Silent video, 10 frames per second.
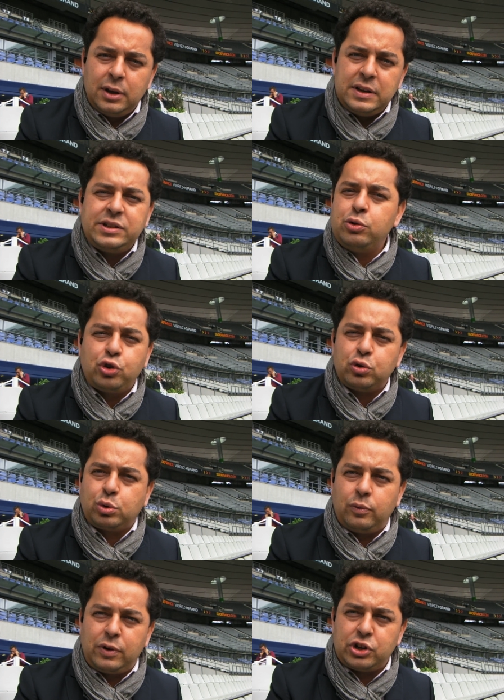Et c'est une chose
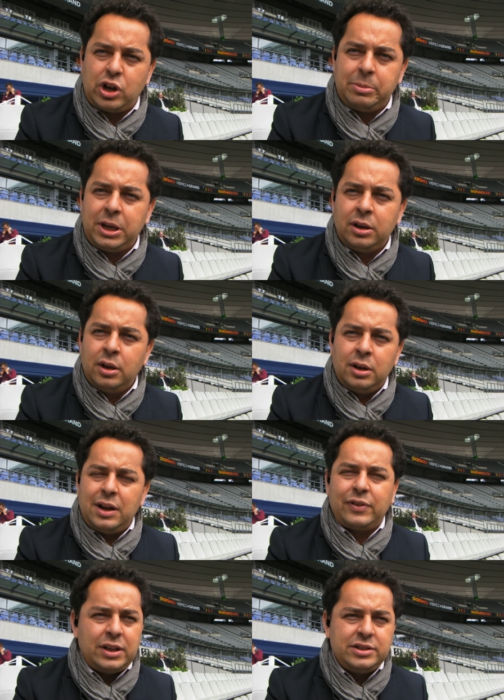qu'on voit jamais.
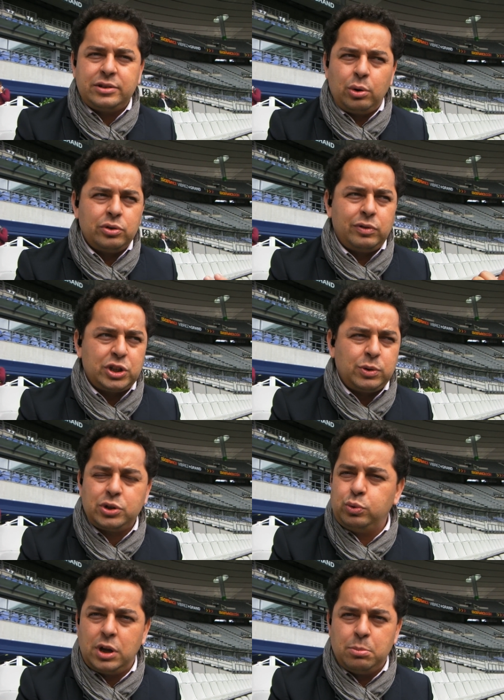L'Afghanistan, on le voit soit
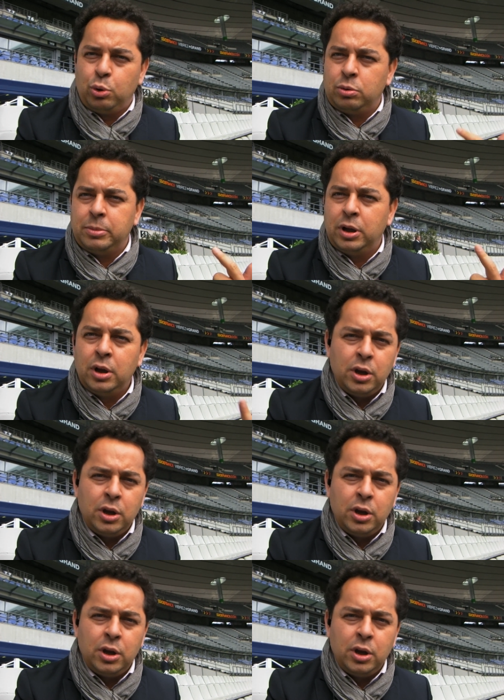sous les bombes,